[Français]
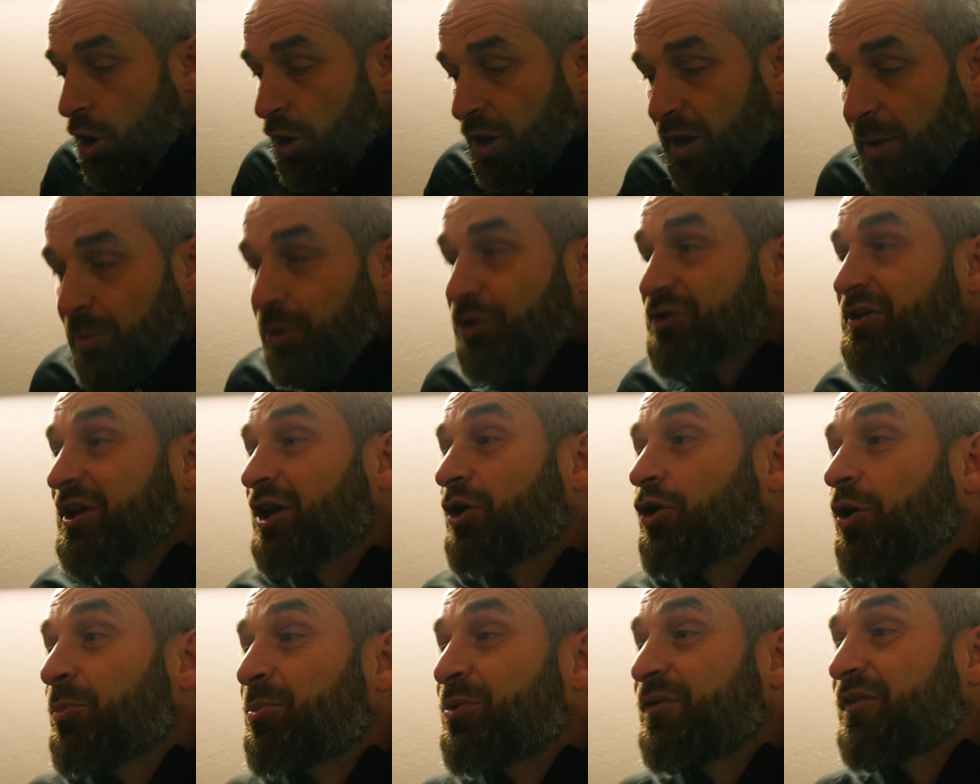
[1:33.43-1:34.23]
On a
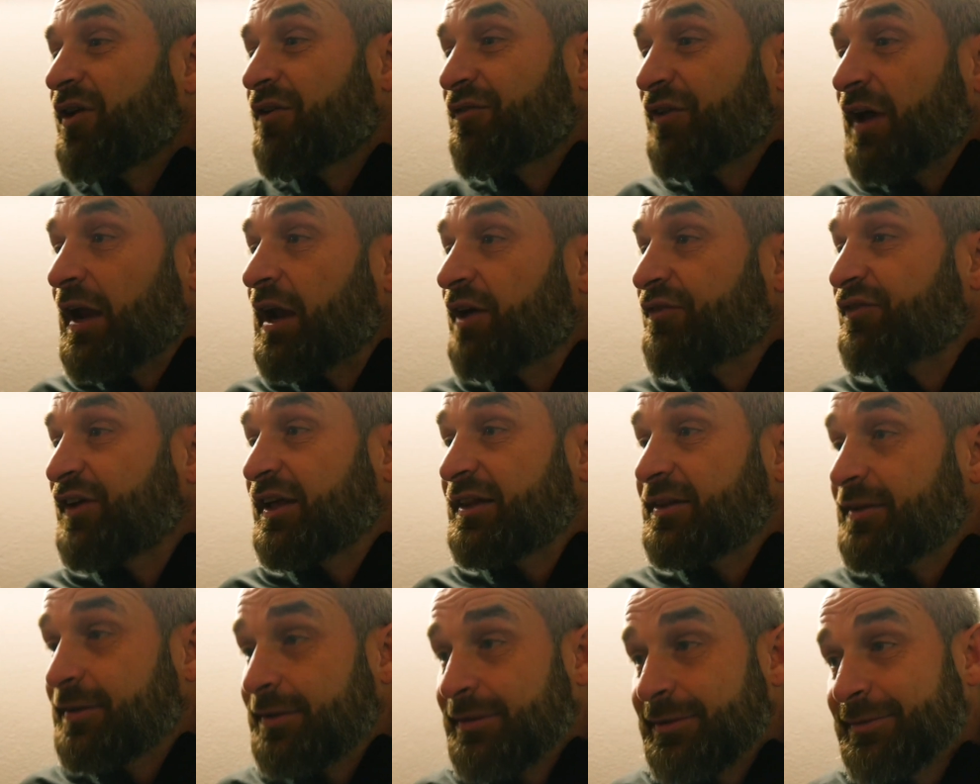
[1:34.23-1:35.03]
montré qu'on pouvait faire la
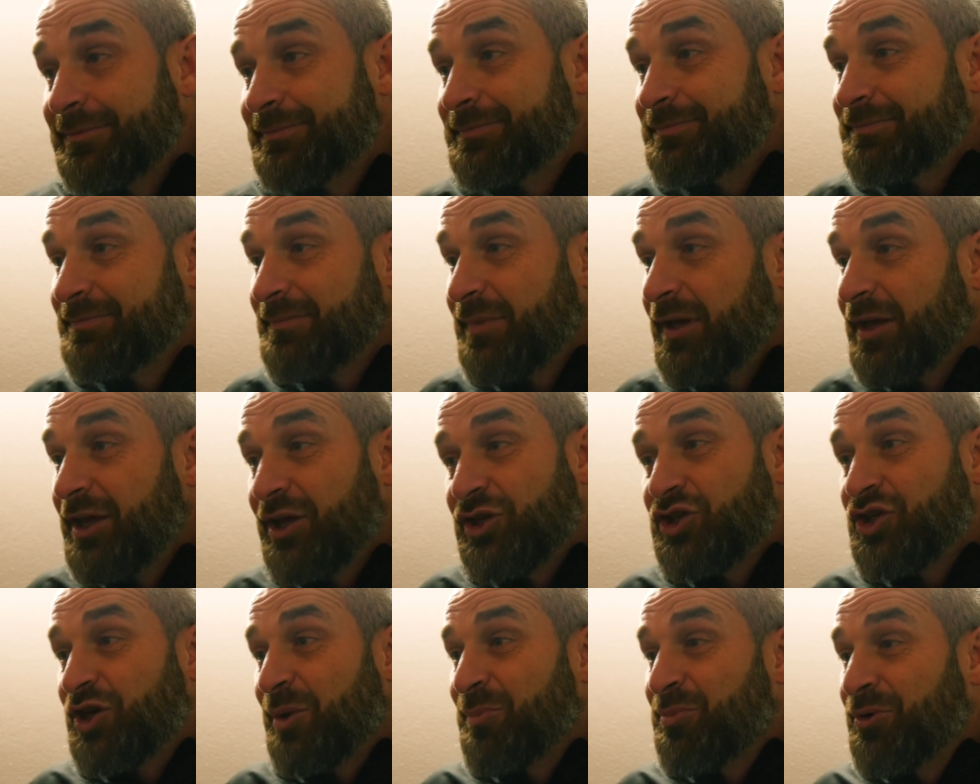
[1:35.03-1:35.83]
fête et
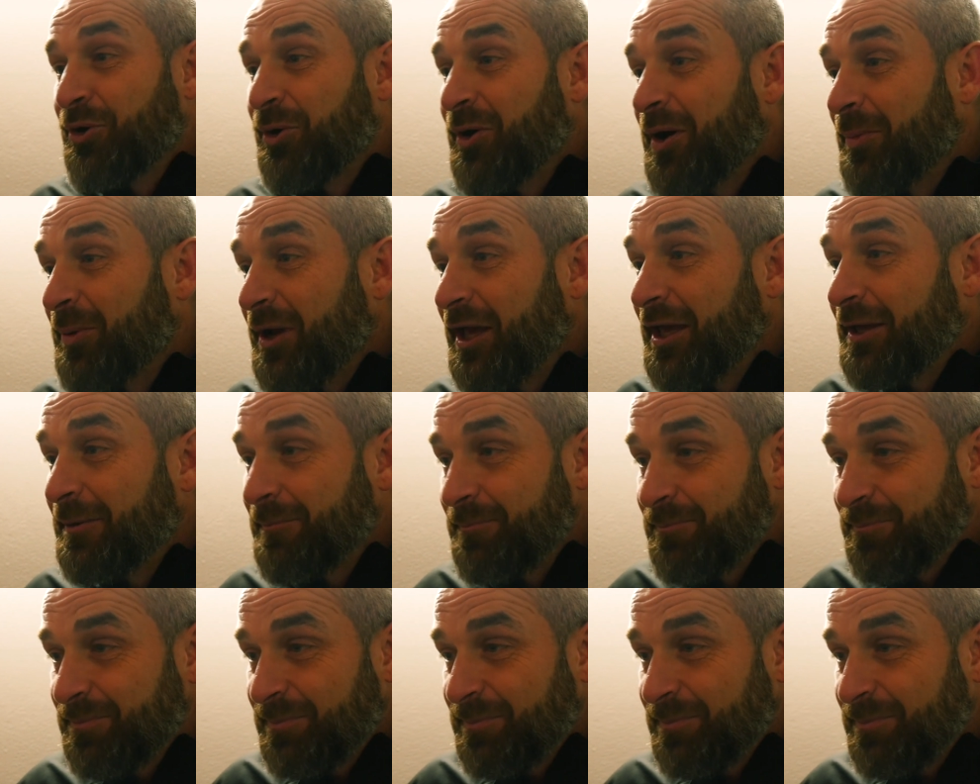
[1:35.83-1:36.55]
être champion après.